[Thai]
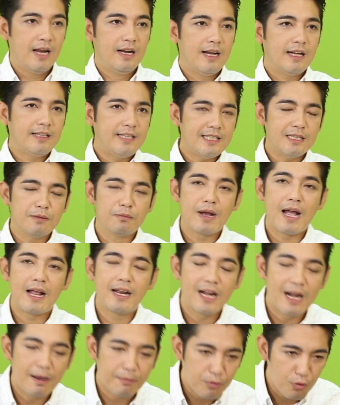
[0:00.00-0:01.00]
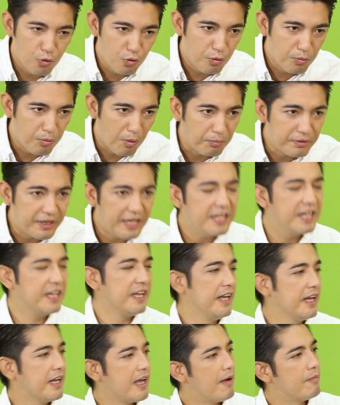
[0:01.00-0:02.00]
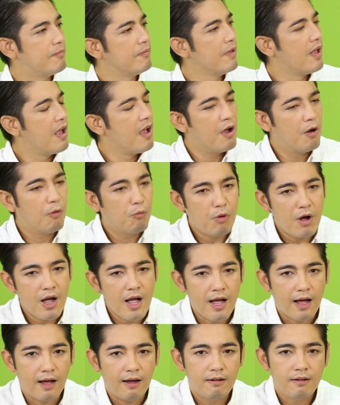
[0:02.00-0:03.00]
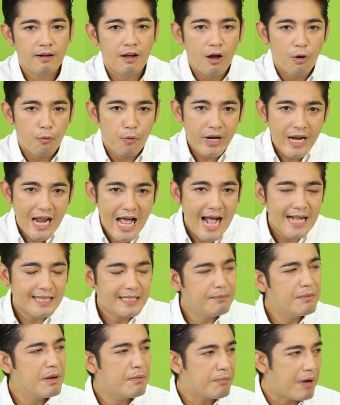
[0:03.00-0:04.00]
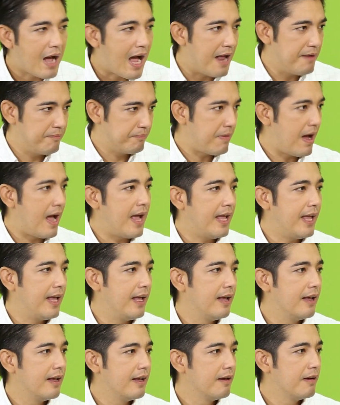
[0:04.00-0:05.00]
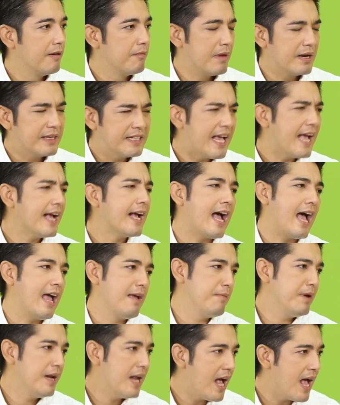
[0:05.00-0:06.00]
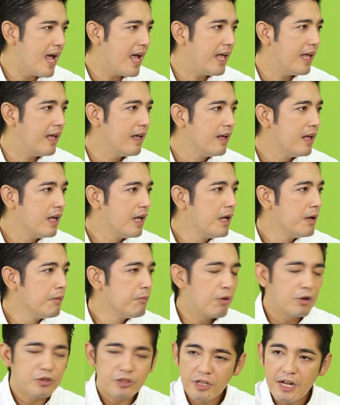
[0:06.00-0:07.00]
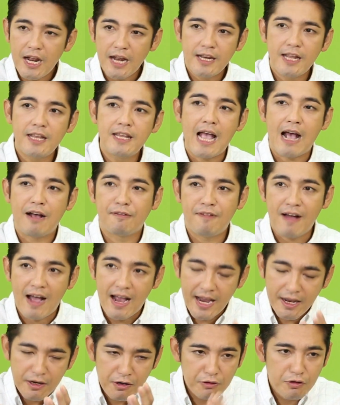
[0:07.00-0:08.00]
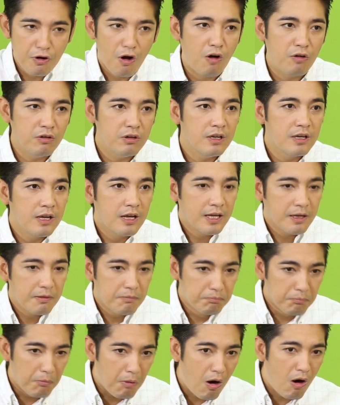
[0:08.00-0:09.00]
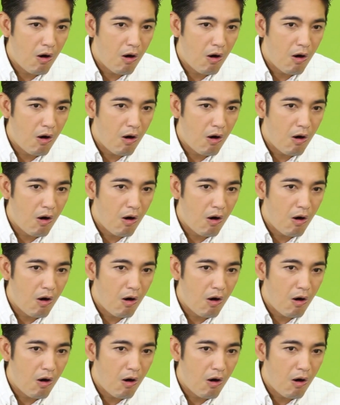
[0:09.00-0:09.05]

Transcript: แล้วที่สำคัญครับครูผมคิดอย่างนี้ครับว่าเวลาที่มันผ่านไปมันแก้ไขไม่ได้เพราะฉะนั้นเนี่ยอยากฝากให้น้องๆ